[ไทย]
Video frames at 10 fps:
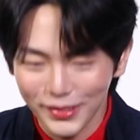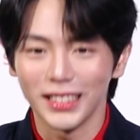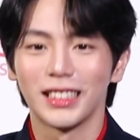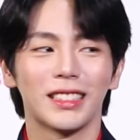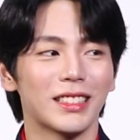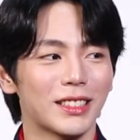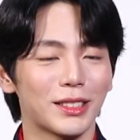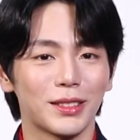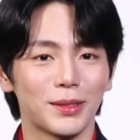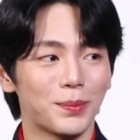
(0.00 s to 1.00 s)
ย่างภาษาอังก
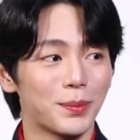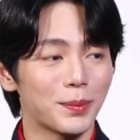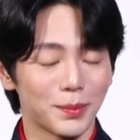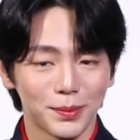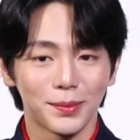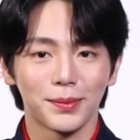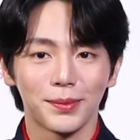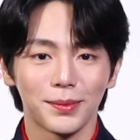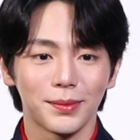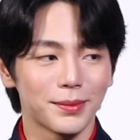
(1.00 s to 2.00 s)
ฤษเนี่ยในปัจจุ
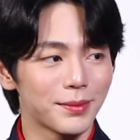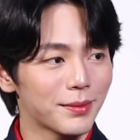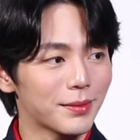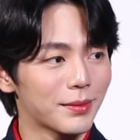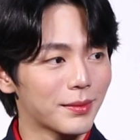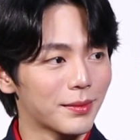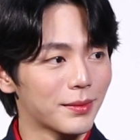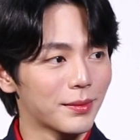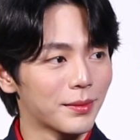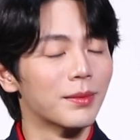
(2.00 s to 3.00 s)
บันเามันสำคัญ
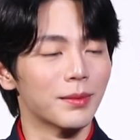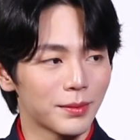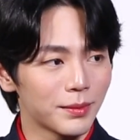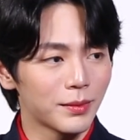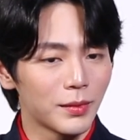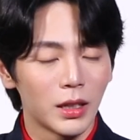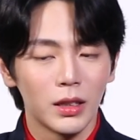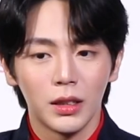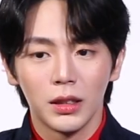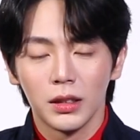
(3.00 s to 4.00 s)
ใน
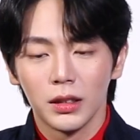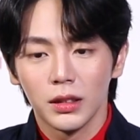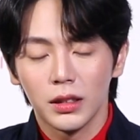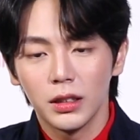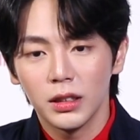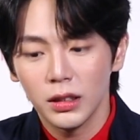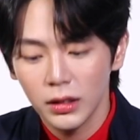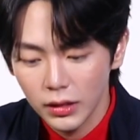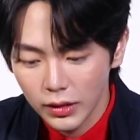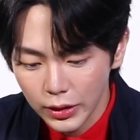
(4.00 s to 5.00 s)
คือ
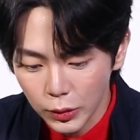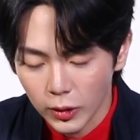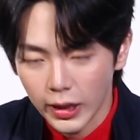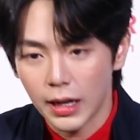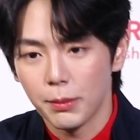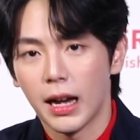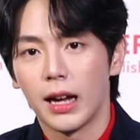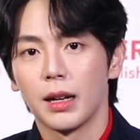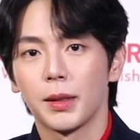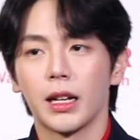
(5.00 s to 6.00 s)
ในส่วนของการทำงา
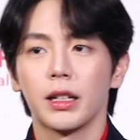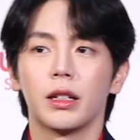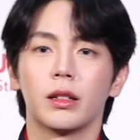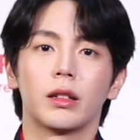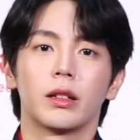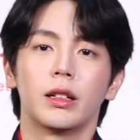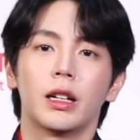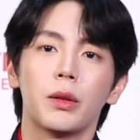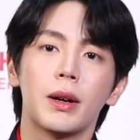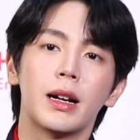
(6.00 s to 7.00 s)
นเนี่ยภาษาอังกฤษ เรี
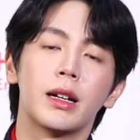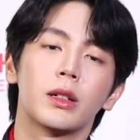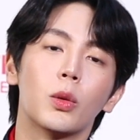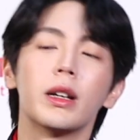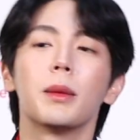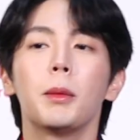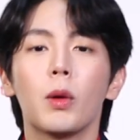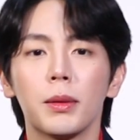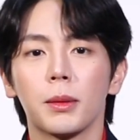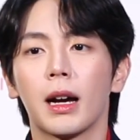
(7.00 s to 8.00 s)
ยกได้ว่าทุกวันนี้มันมี
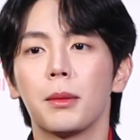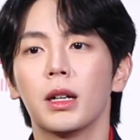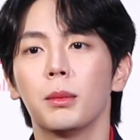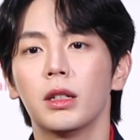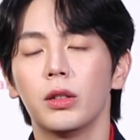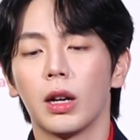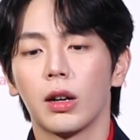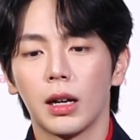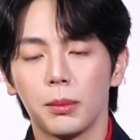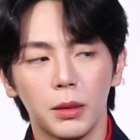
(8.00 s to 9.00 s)
ความสำคัญเพิ่มขึ้นอยู่แล้
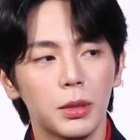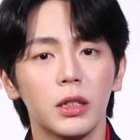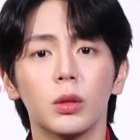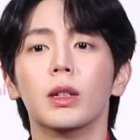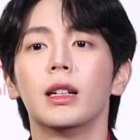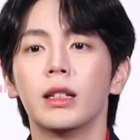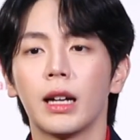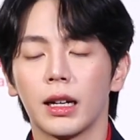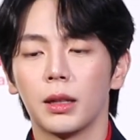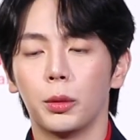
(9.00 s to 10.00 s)
วครับเพิ่มขึ้นอยู่เรื่
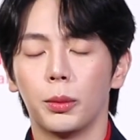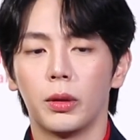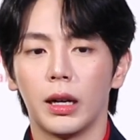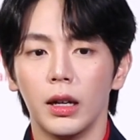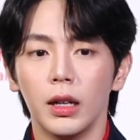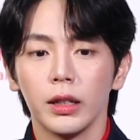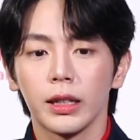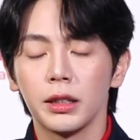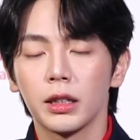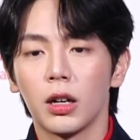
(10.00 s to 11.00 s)
อยๆครับผมเพราะว่า
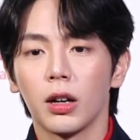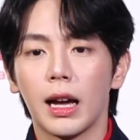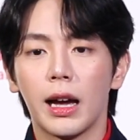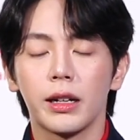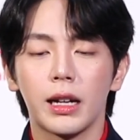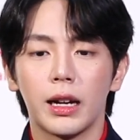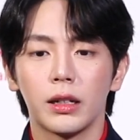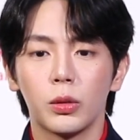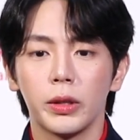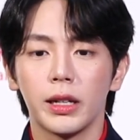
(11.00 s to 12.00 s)
การติดต่องานการ
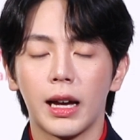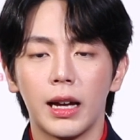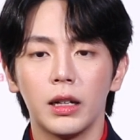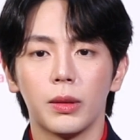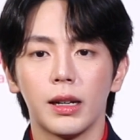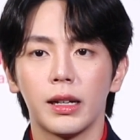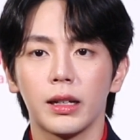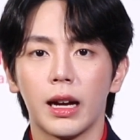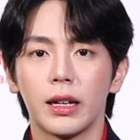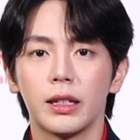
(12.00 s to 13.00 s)
คุยงานหรือว่า
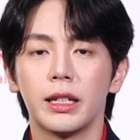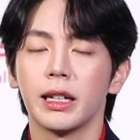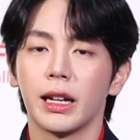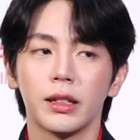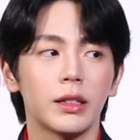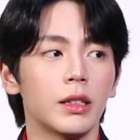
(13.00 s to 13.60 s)
การเขียน